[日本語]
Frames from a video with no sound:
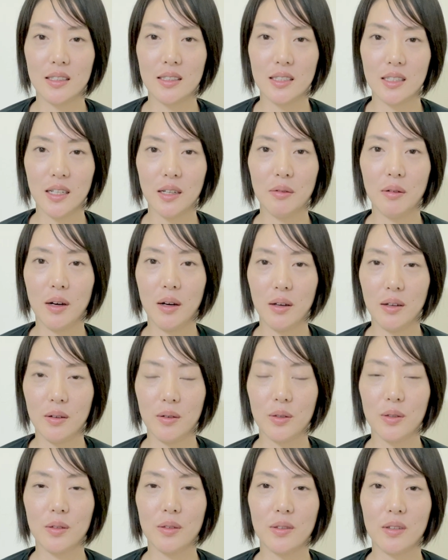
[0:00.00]
試合は
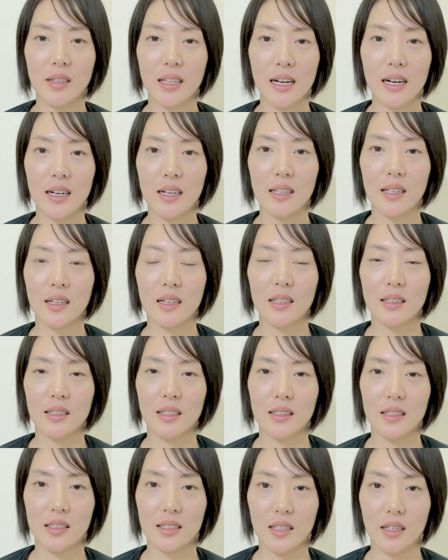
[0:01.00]
ほとんど出られなかっ
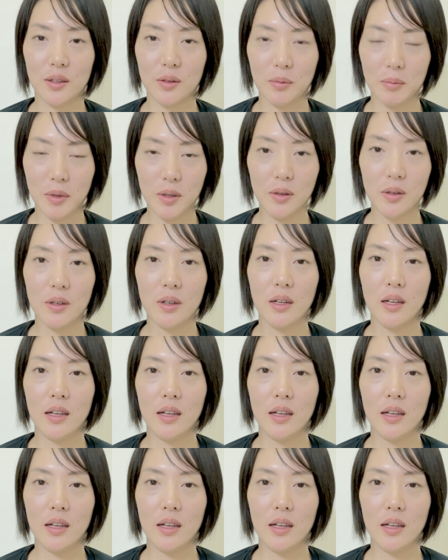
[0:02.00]
たんですけども